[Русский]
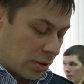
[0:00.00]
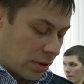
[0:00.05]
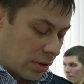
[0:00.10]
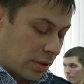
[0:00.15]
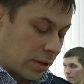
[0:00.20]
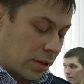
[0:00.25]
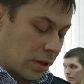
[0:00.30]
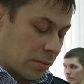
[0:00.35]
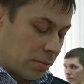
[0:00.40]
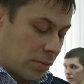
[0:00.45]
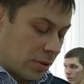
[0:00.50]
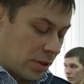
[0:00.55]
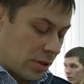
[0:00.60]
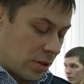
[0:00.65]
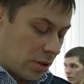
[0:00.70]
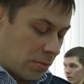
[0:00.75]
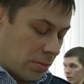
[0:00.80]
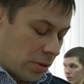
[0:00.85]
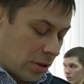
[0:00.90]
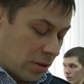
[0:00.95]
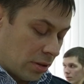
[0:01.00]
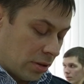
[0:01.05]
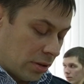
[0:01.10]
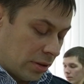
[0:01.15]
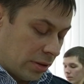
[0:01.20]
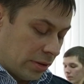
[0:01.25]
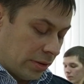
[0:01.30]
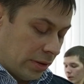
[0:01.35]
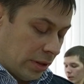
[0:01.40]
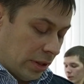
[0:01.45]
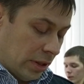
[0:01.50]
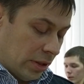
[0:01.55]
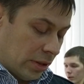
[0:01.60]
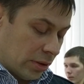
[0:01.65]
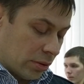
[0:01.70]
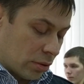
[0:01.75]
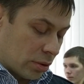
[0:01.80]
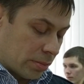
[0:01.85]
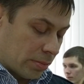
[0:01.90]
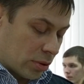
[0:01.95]
как бы от себя, но
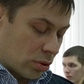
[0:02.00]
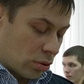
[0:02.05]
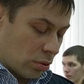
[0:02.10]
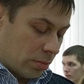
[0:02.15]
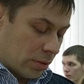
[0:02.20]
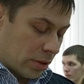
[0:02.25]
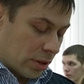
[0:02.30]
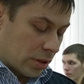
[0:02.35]
способность